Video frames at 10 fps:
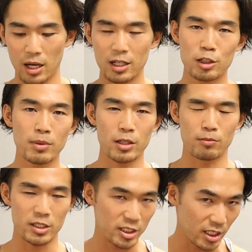う。白米
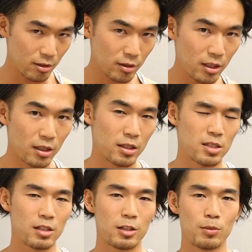のま弱点なんで
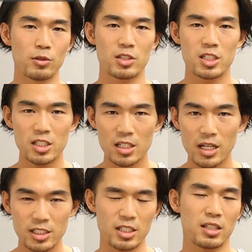すけれども、
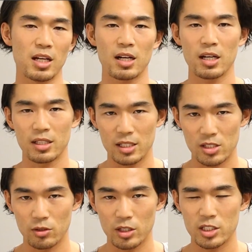GI 値が高いんで
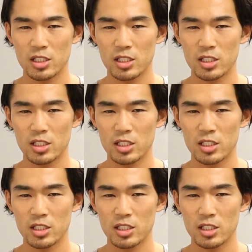すよね。